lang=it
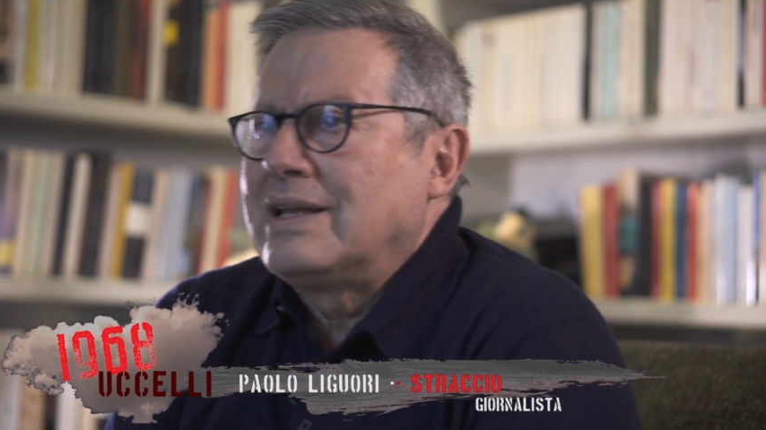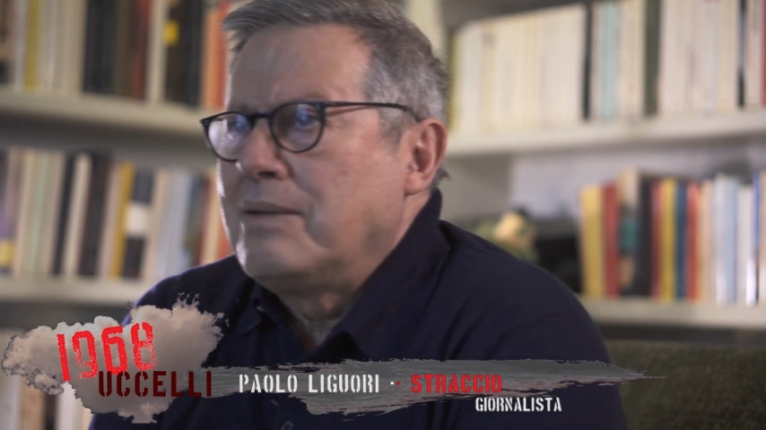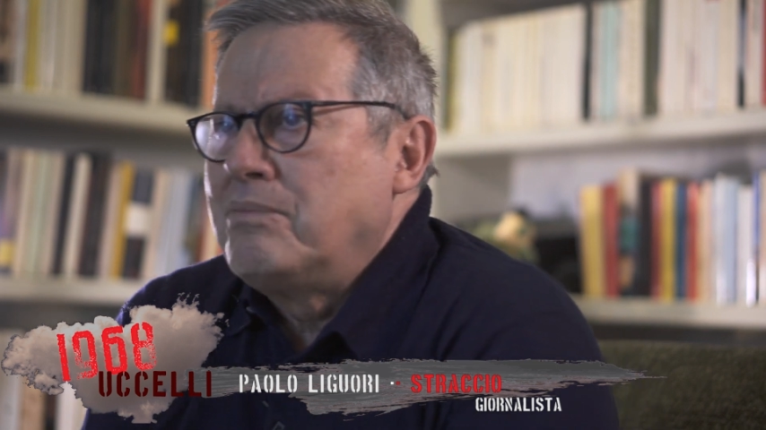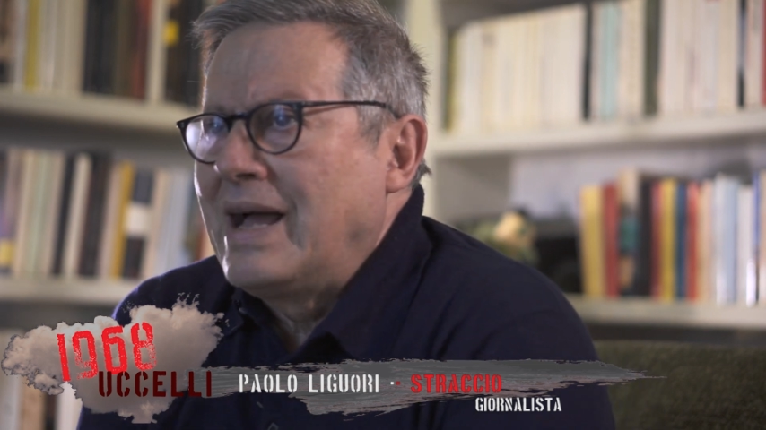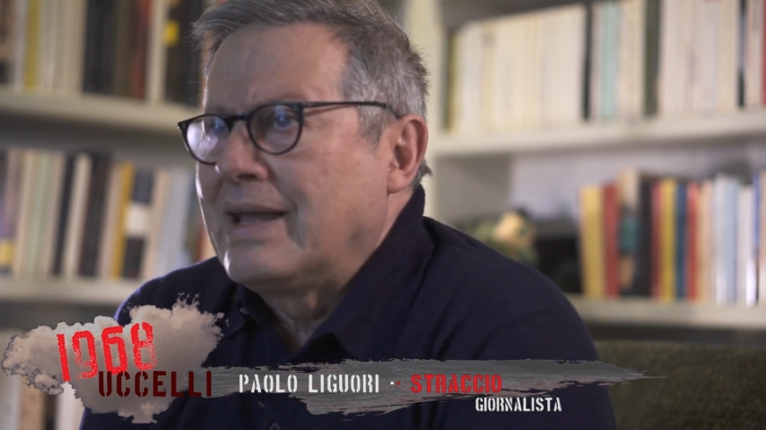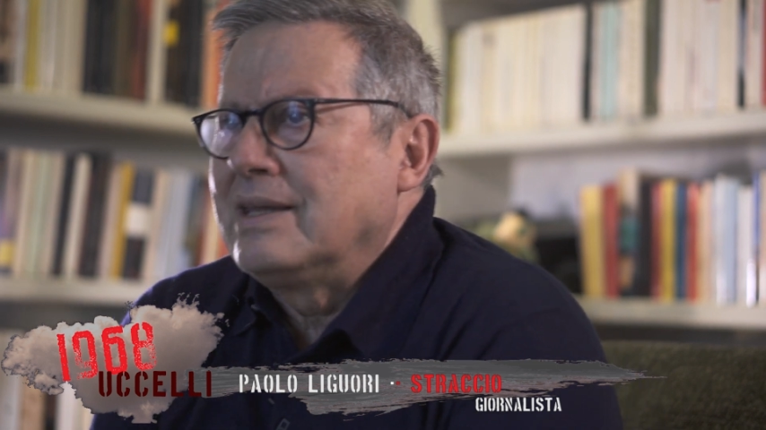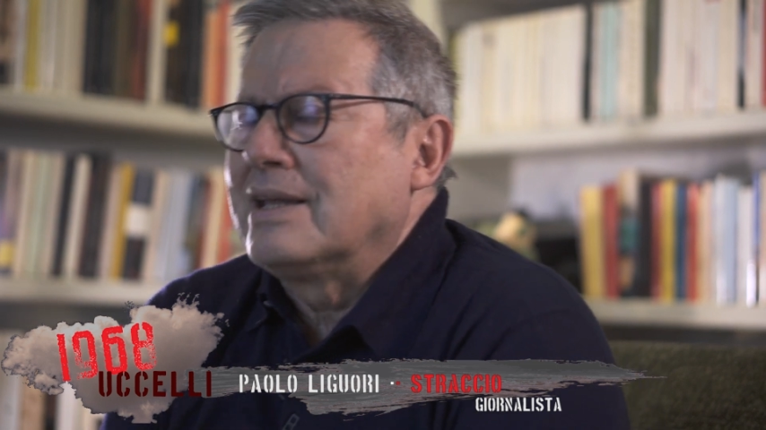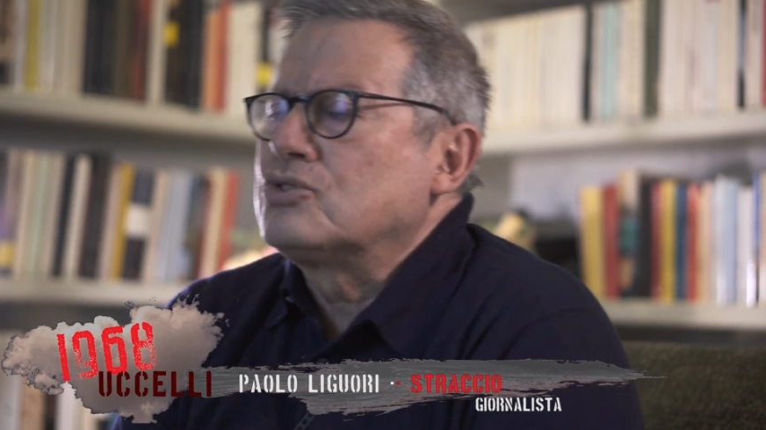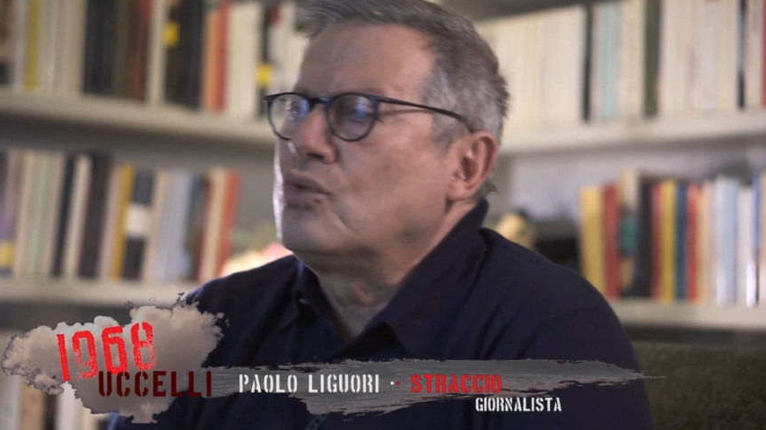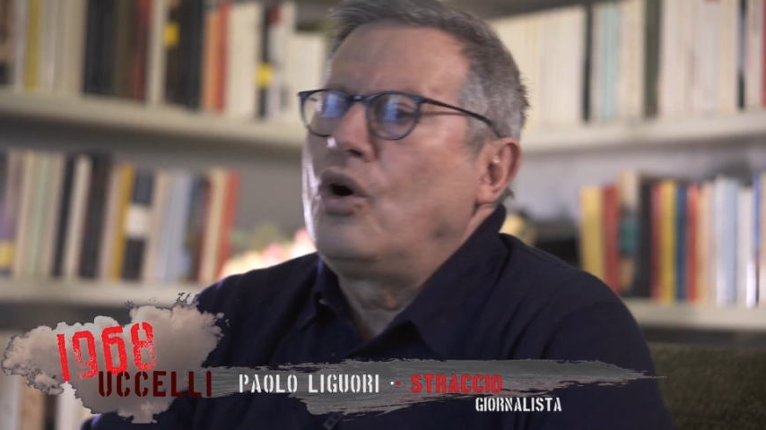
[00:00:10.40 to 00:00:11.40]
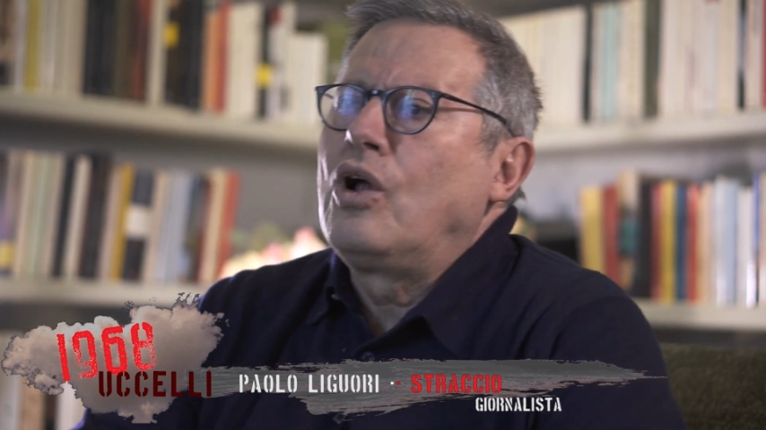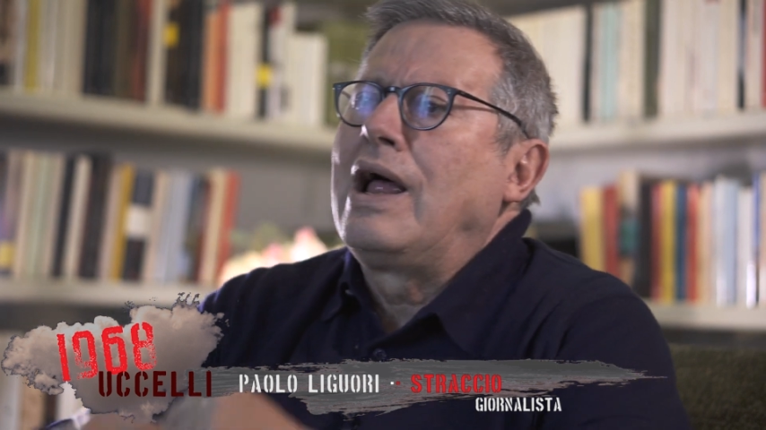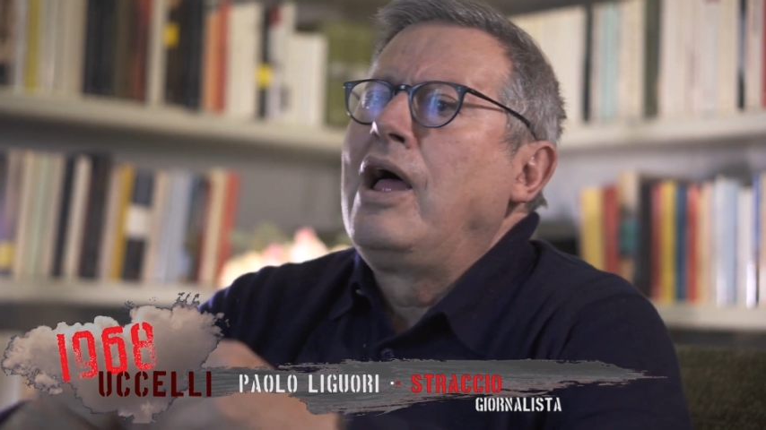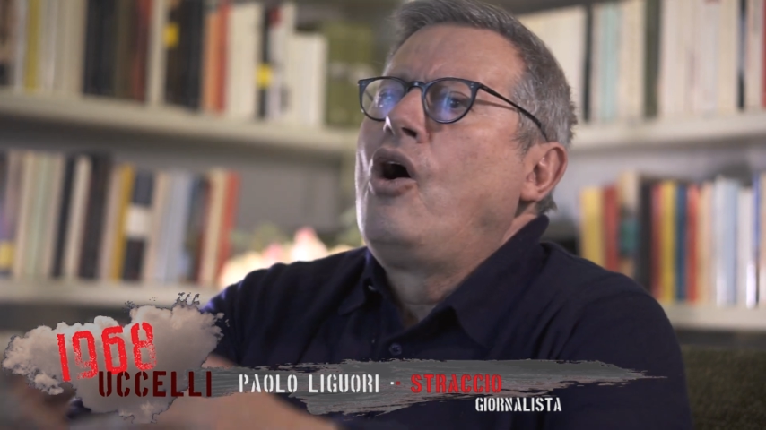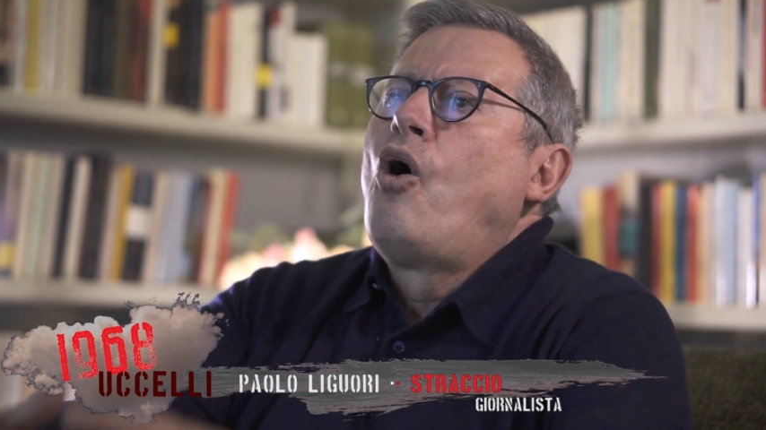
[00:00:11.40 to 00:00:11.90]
dai banchi da scuola,